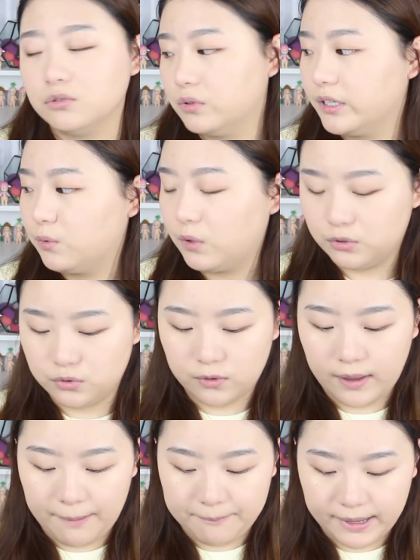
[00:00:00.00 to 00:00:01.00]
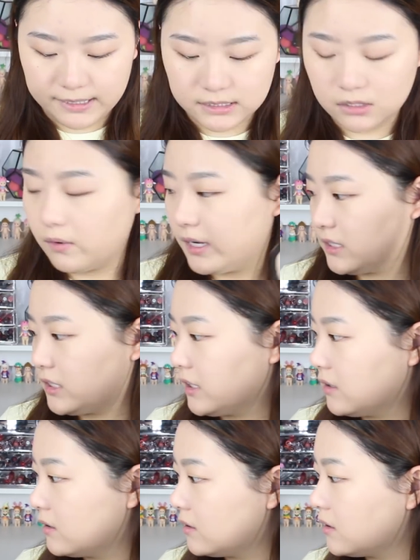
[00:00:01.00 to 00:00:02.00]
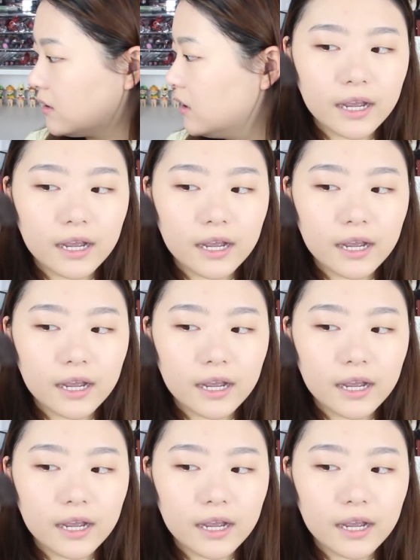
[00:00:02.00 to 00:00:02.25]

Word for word: 所以我就还蛮喜欢这个的。